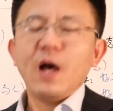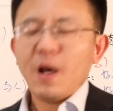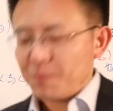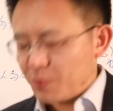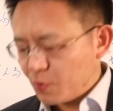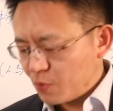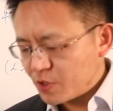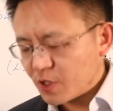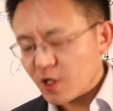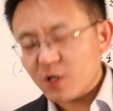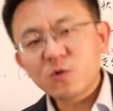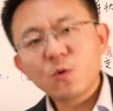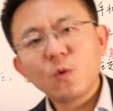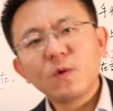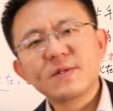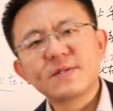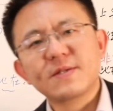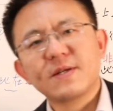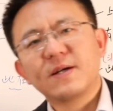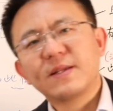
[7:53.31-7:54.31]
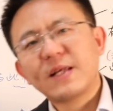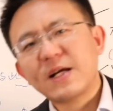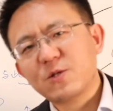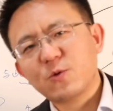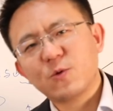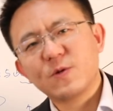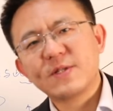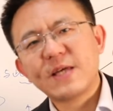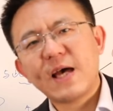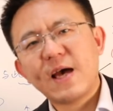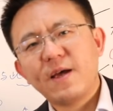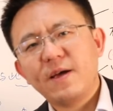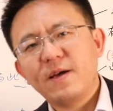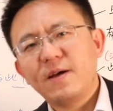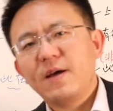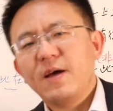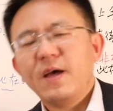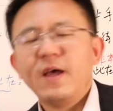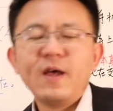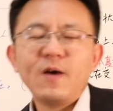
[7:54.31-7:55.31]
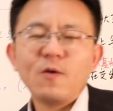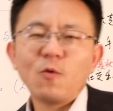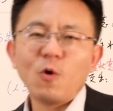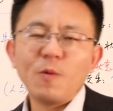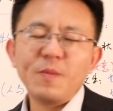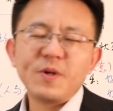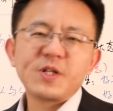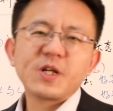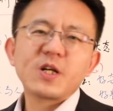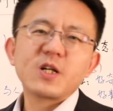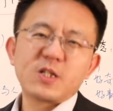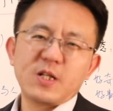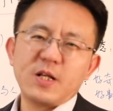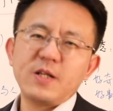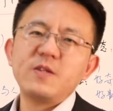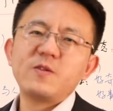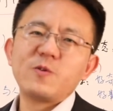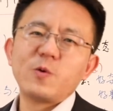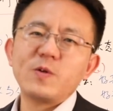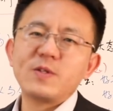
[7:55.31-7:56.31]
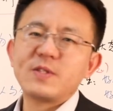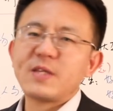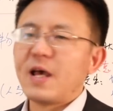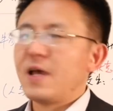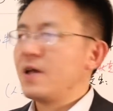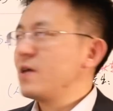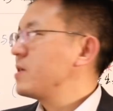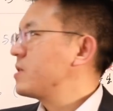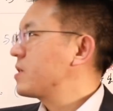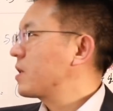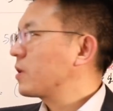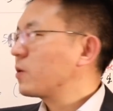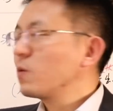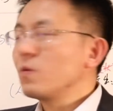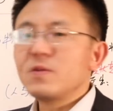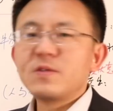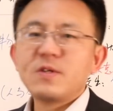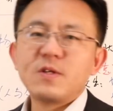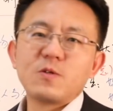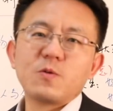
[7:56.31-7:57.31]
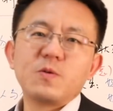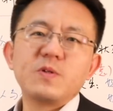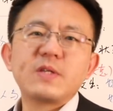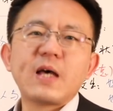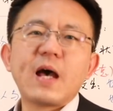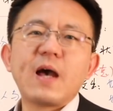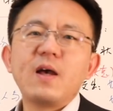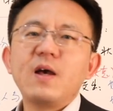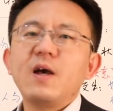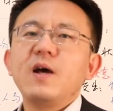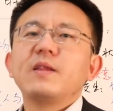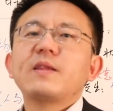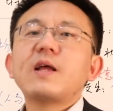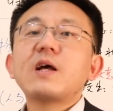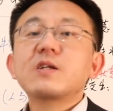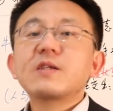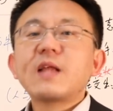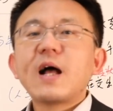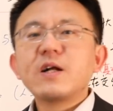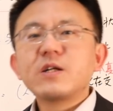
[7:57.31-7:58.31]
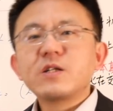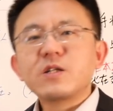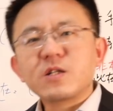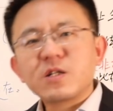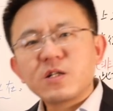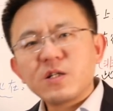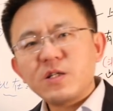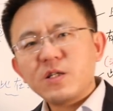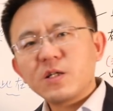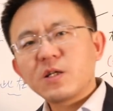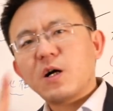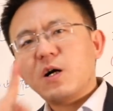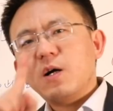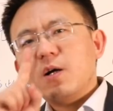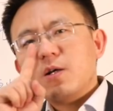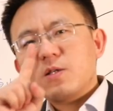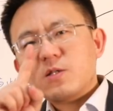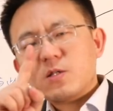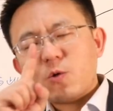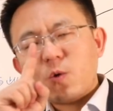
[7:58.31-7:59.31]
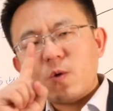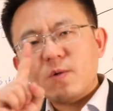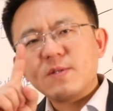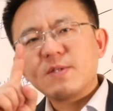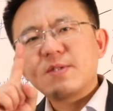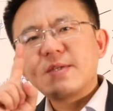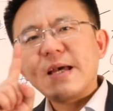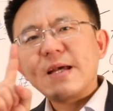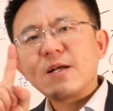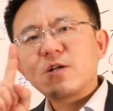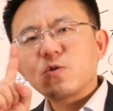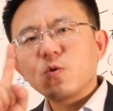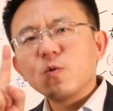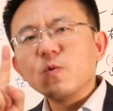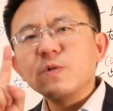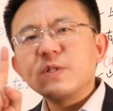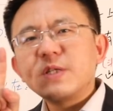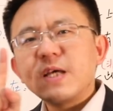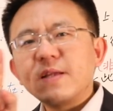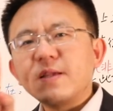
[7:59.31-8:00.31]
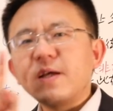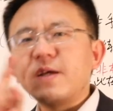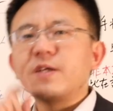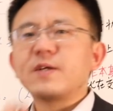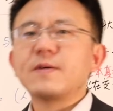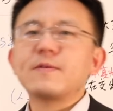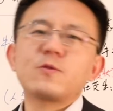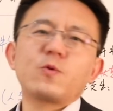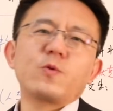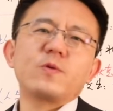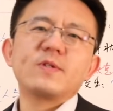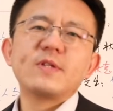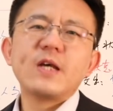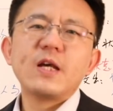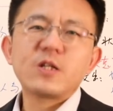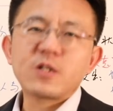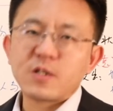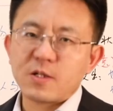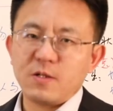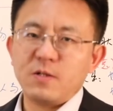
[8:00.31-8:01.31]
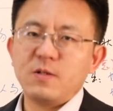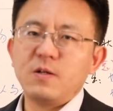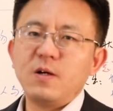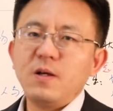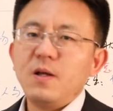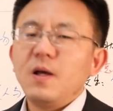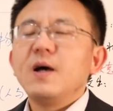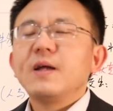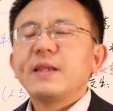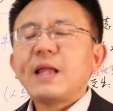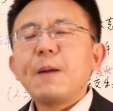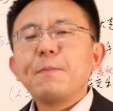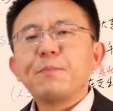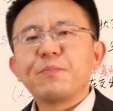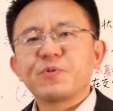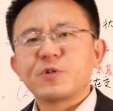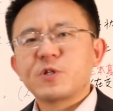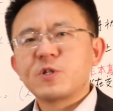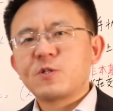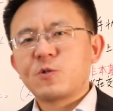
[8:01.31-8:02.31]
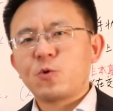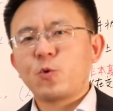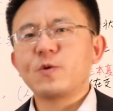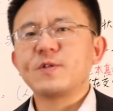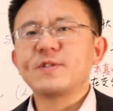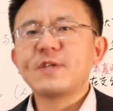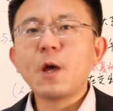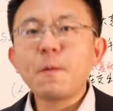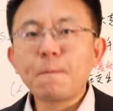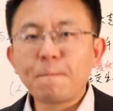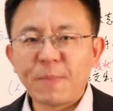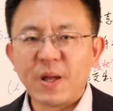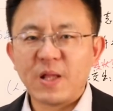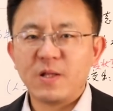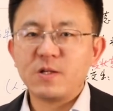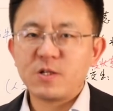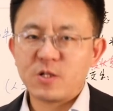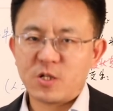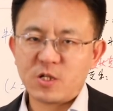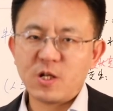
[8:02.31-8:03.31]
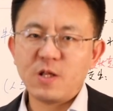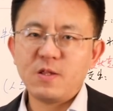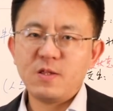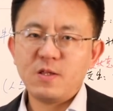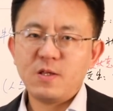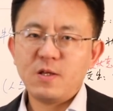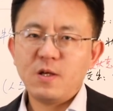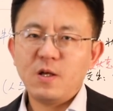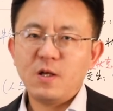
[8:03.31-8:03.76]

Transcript: 比如这个桌子它存在，哎，我们这个人存在，这个东西存在，但是它只是一个存在中间的一个存在者，它不是存在本身。